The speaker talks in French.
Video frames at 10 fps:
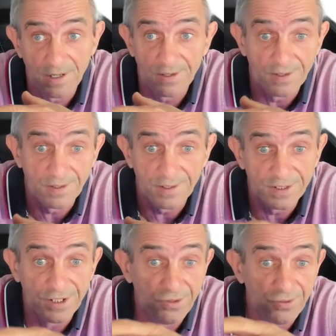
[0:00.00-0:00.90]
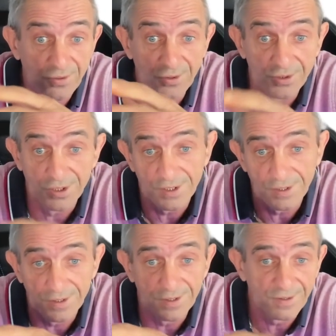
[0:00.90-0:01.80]
euh, qui nous coûte 10
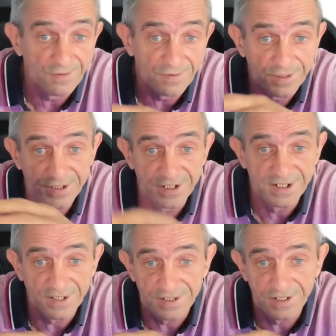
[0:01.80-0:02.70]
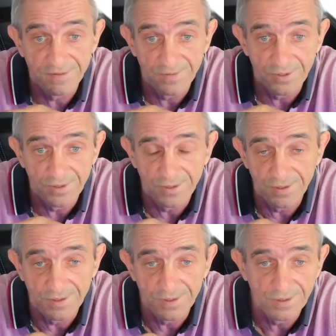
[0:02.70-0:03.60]
euh, centimes
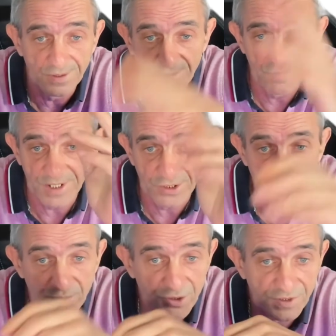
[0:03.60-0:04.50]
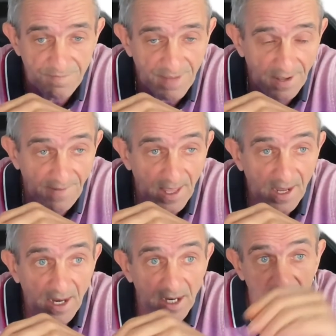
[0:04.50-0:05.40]
le, mètre cube, je sais pas.
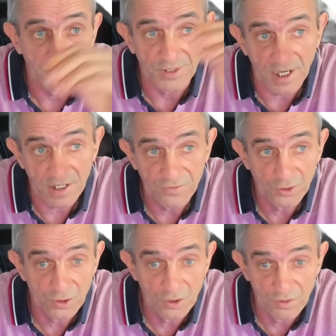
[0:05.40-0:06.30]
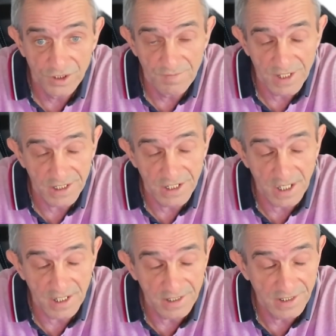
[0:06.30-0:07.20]
Et on arrive sur de l'eau
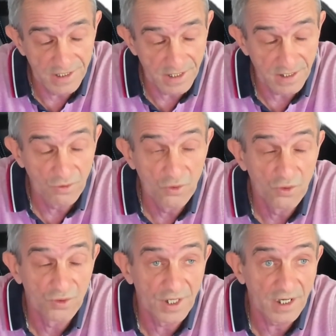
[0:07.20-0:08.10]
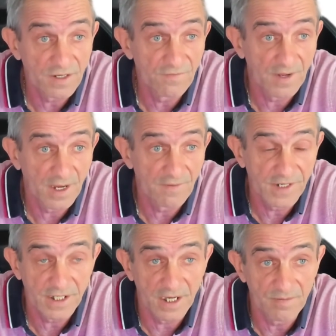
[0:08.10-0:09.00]
déminéralisée où on arrive
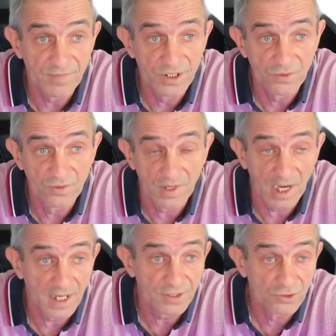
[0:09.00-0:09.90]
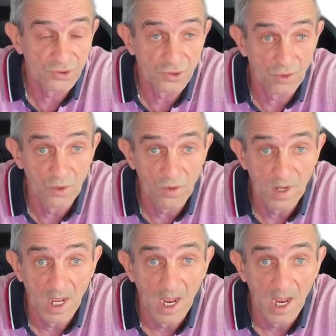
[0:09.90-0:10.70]
avec un bidon à 2 euros.